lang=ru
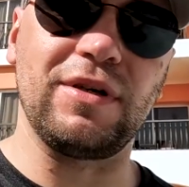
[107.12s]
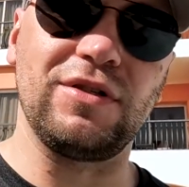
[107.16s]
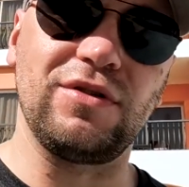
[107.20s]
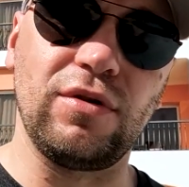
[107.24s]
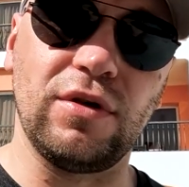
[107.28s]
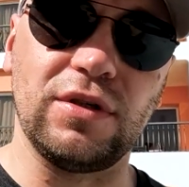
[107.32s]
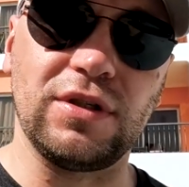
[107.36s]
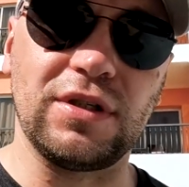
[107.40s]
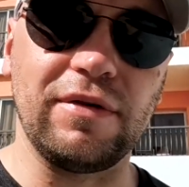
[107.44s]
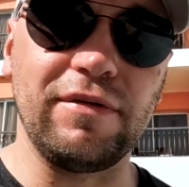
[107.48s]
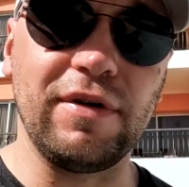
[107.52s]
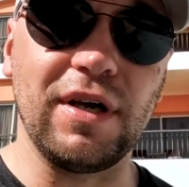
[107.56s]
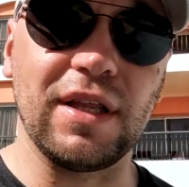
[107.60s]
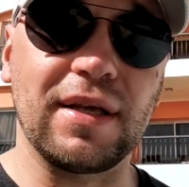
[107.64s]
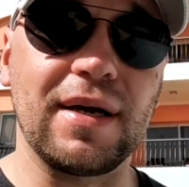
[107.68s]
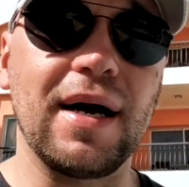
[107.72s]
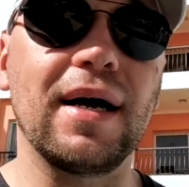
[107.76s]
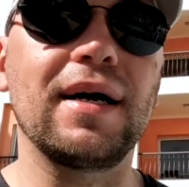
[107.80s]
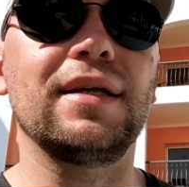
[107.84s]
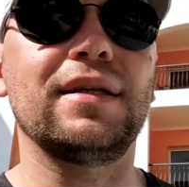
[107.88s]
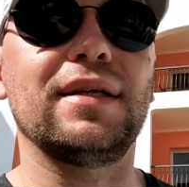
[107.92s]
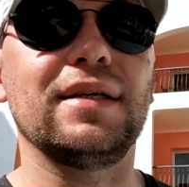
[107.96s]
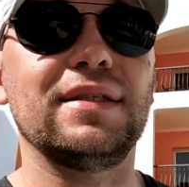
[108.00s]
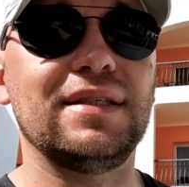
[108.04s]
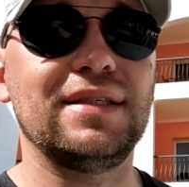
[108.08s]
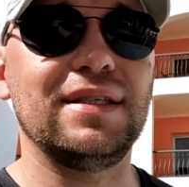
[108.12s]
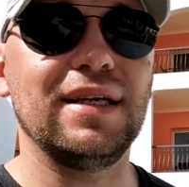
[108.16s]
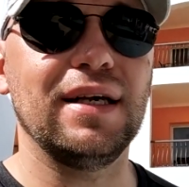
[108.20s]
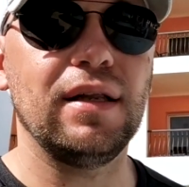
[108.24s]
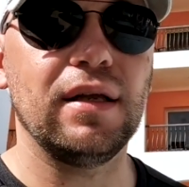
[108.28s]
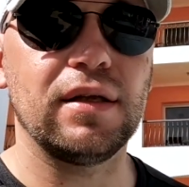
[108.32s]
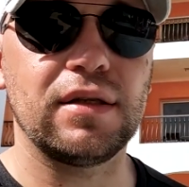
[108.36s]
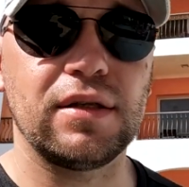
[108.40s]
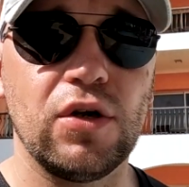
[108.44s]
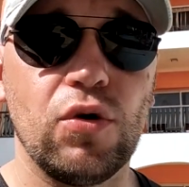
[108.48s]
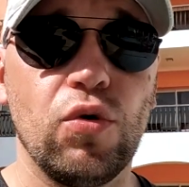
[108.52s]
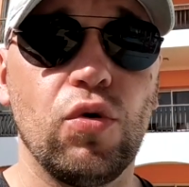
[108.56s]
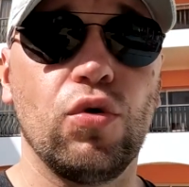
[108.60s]
простой совет, как это
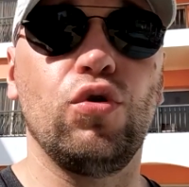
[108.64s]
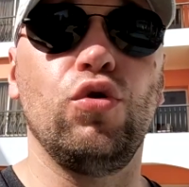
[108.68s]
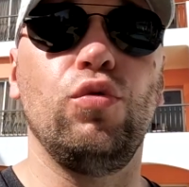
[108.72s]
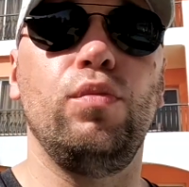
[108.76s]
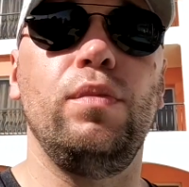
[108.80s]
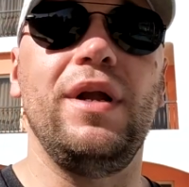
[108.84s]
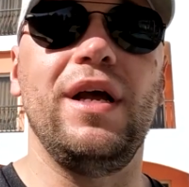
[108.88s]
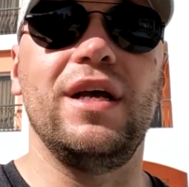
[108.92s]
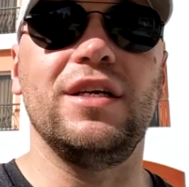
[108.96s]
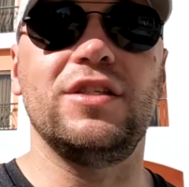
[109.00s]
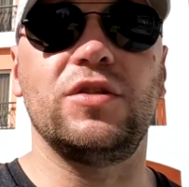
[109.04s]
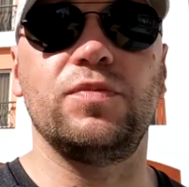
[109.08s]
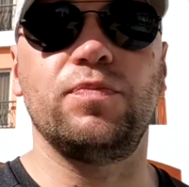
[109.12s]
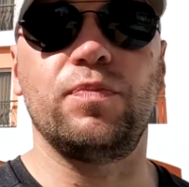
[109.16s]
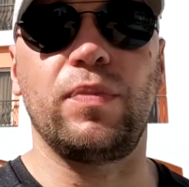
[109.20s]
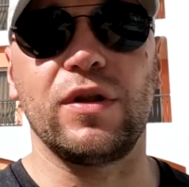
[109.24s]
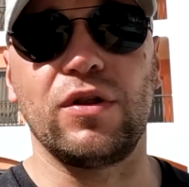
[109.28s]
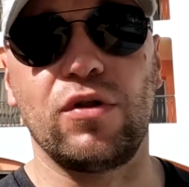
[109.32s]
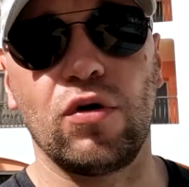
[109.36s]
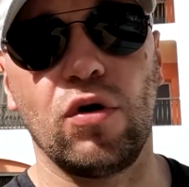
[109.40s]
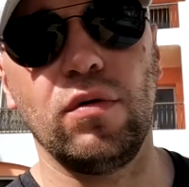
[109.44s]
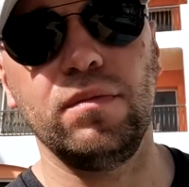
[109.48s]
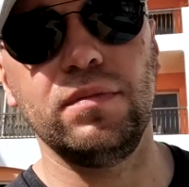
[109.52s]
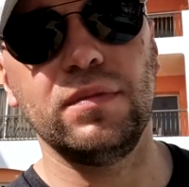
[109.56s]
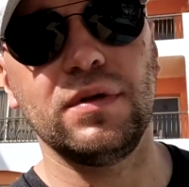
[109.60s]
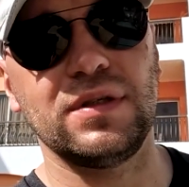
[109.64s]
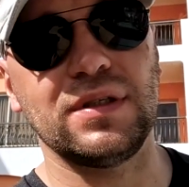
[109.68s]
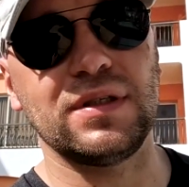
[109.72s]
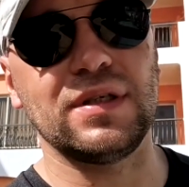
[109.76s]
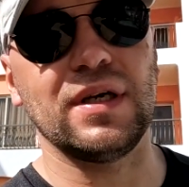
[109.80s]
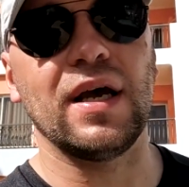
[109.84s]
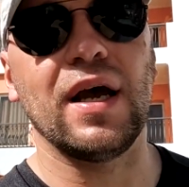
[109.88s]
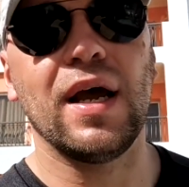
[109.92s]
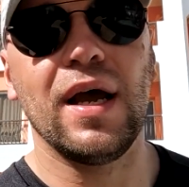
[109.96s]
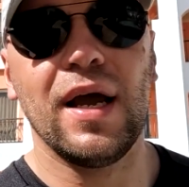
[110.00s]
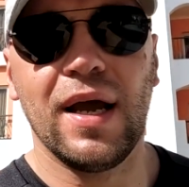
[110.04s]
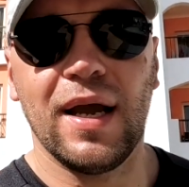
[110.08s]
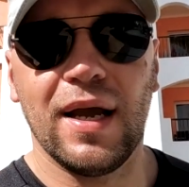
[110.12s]
сделать, не углубляясь в
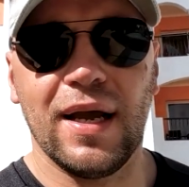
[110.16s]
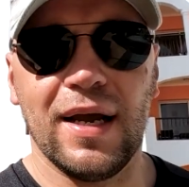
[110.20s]
подробности,